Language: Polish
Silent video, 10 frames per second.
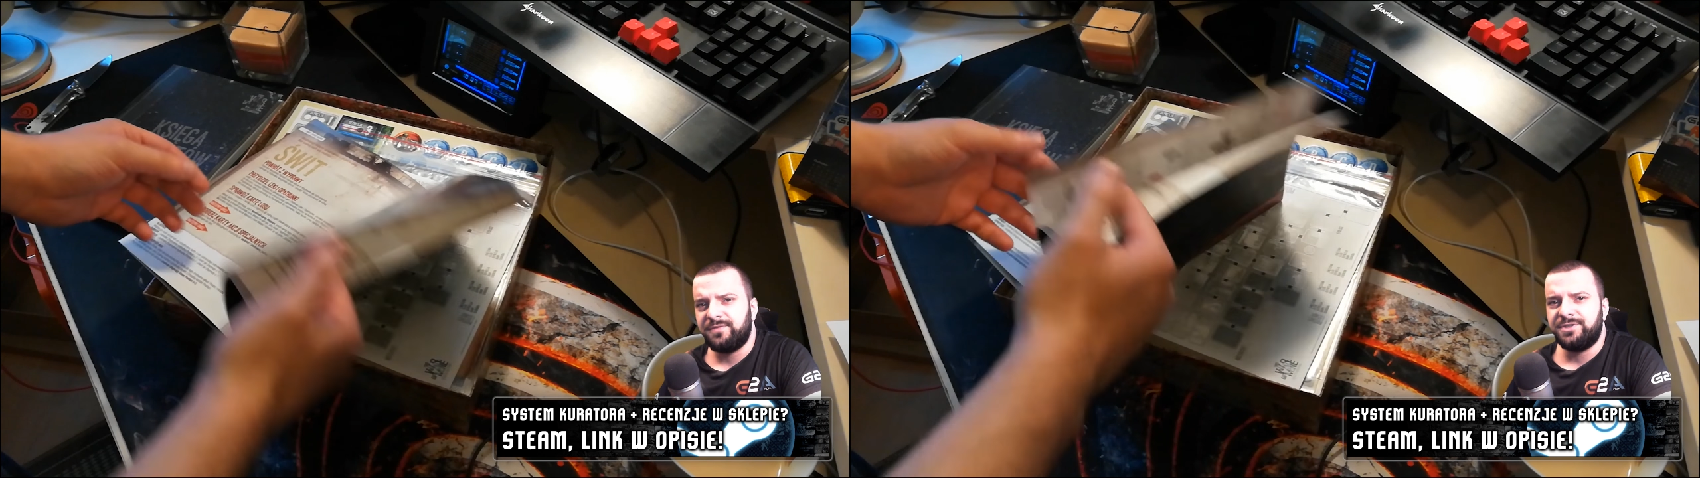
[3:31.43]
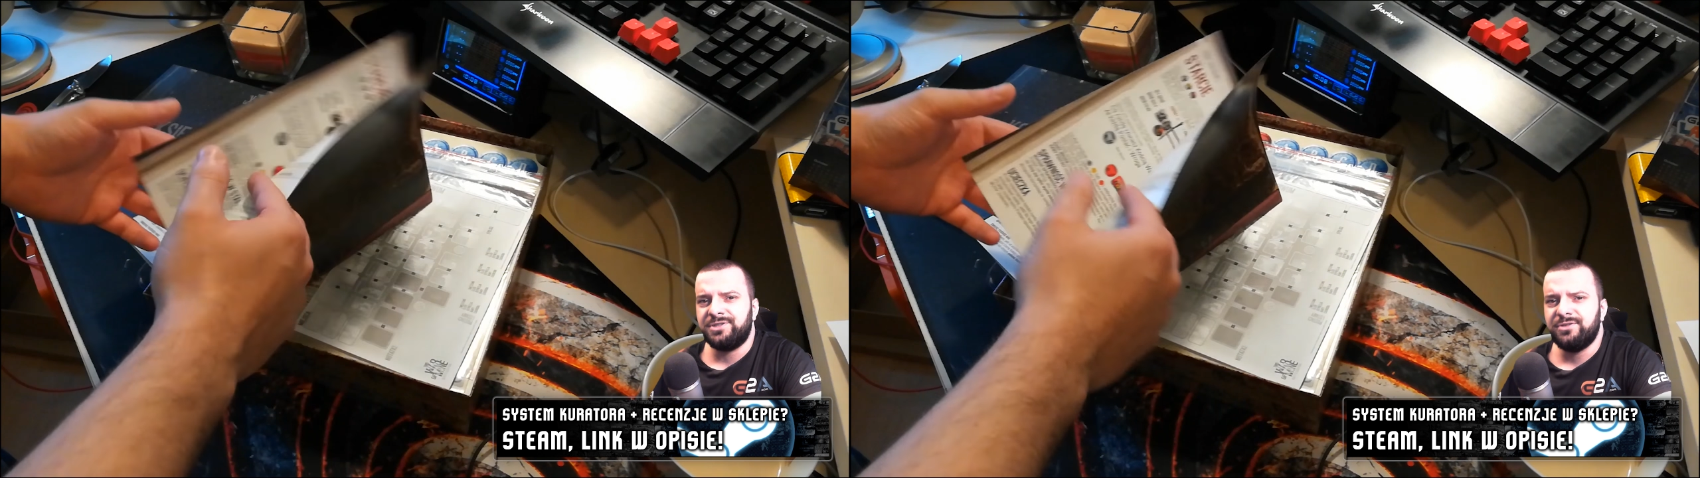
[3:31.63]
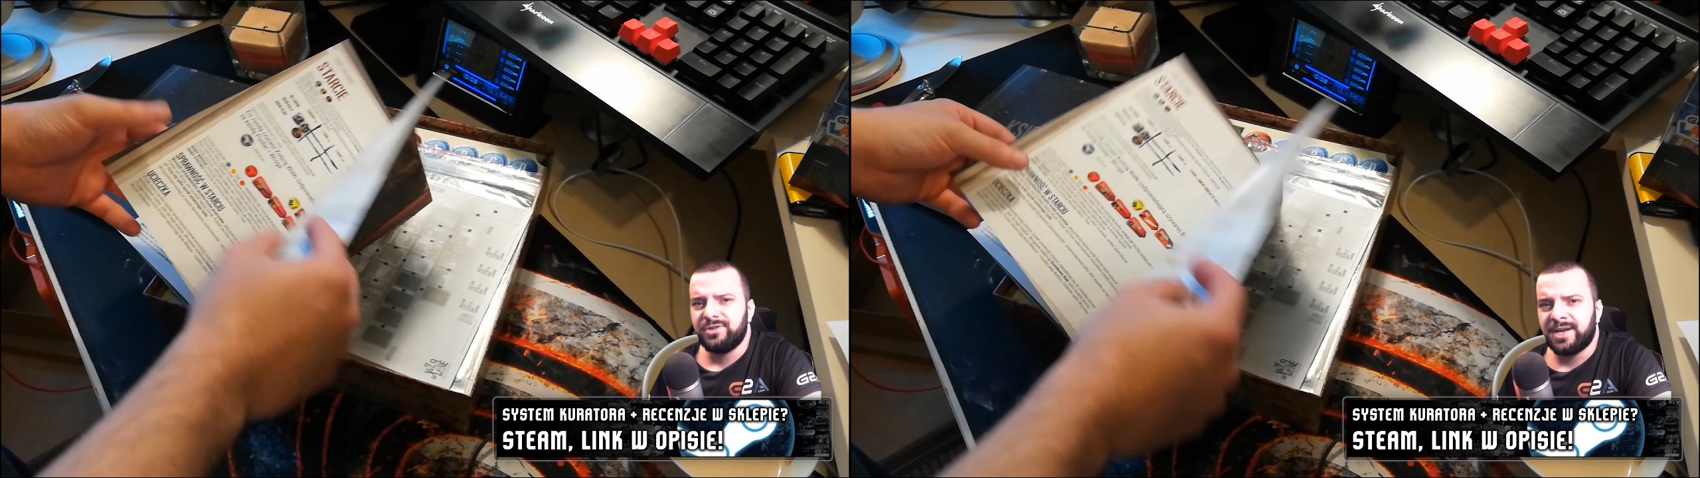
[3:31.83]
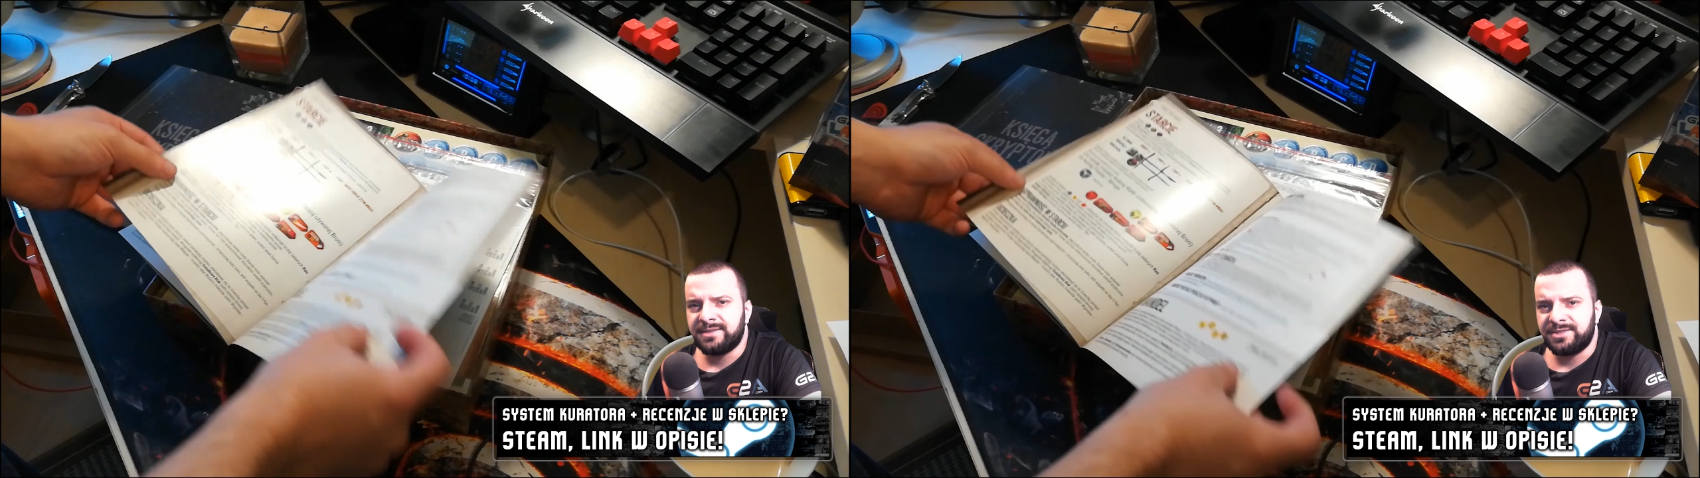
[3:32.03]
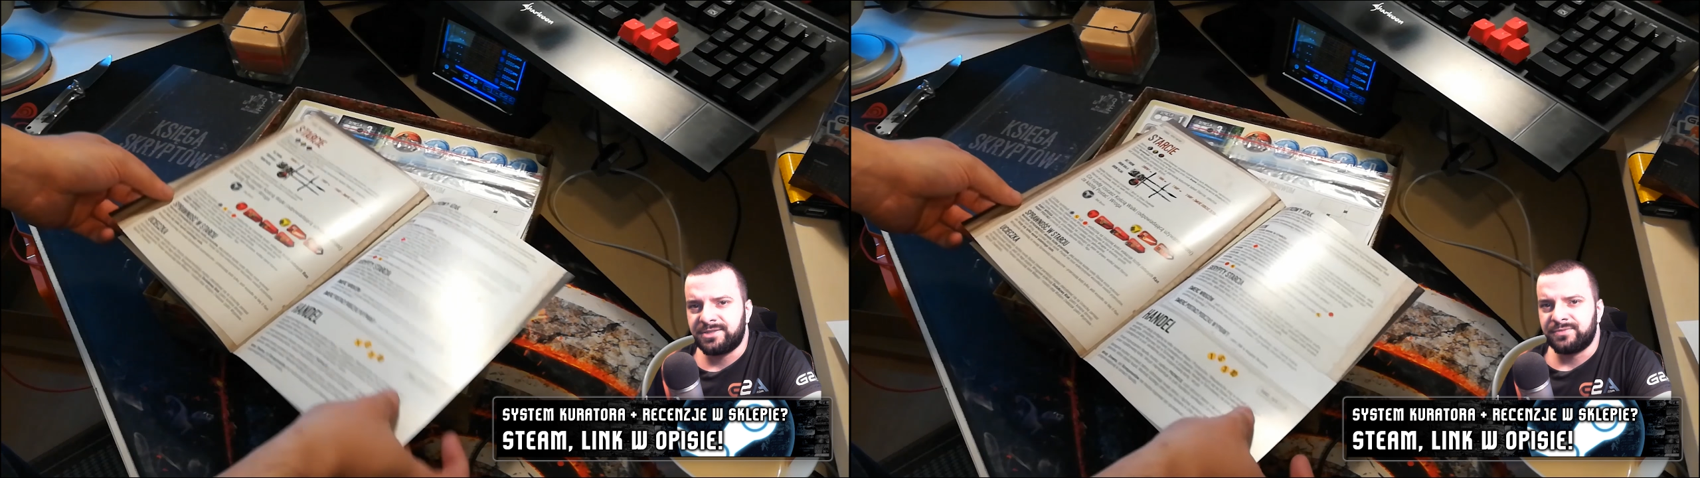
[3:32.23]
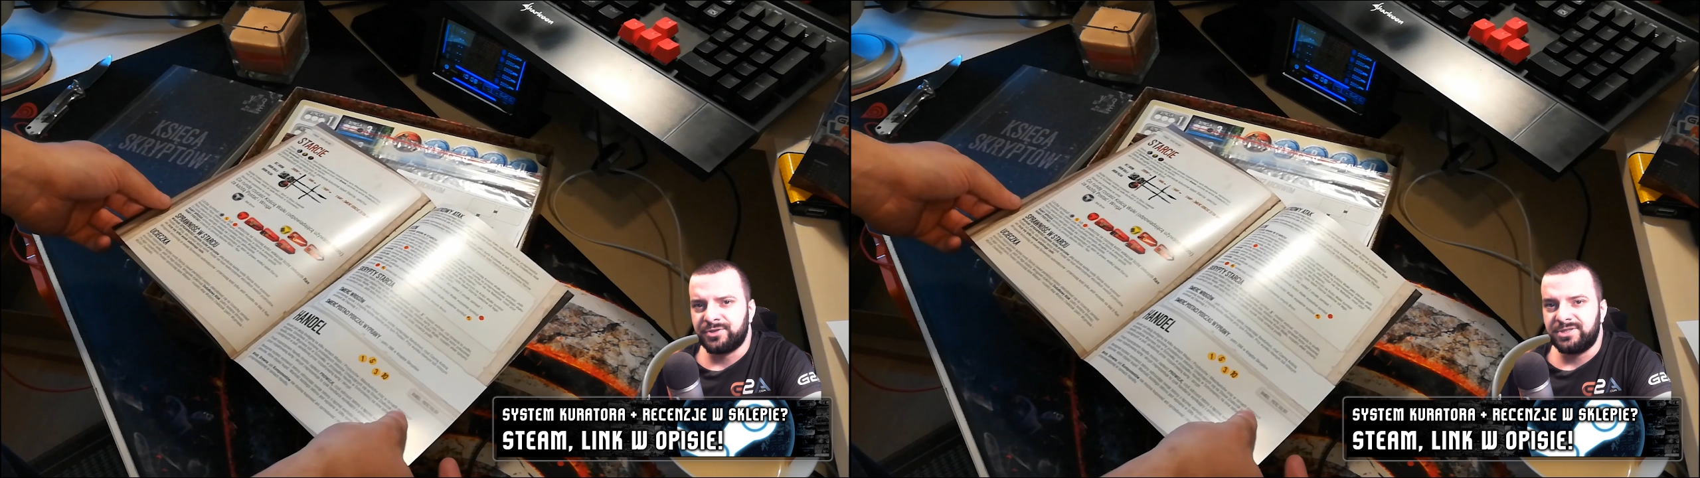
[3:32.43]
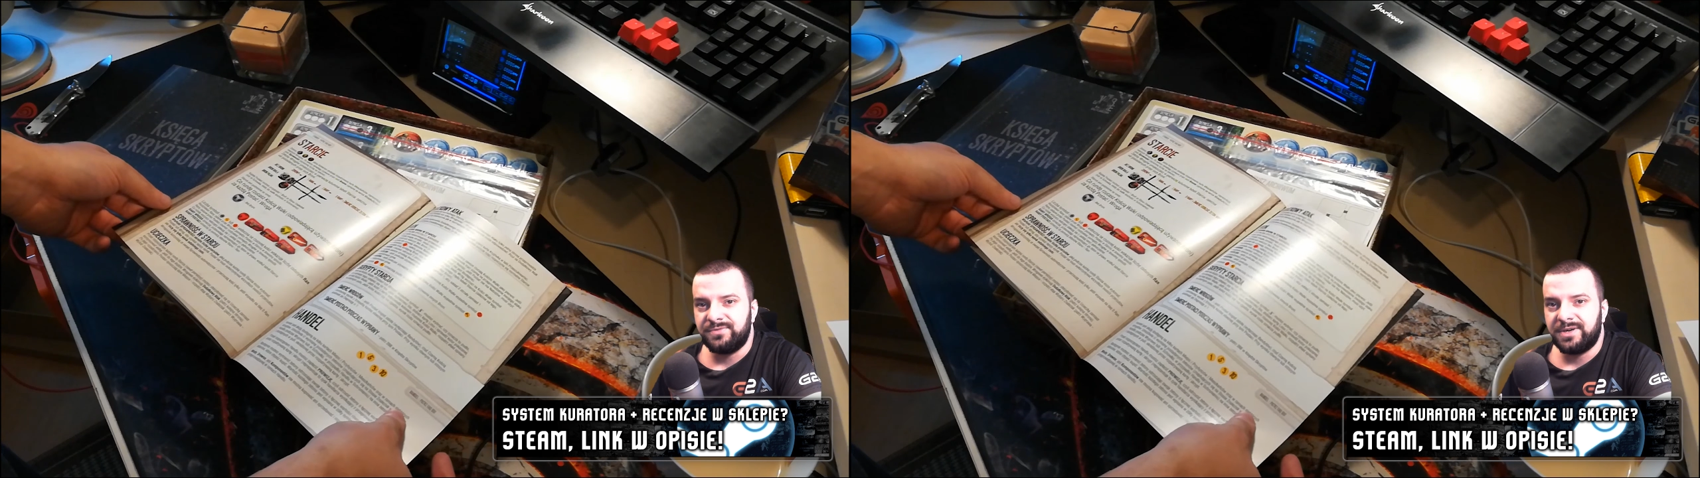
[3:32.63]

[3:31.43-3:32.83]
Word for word: wiecie, dogadać, stworzyć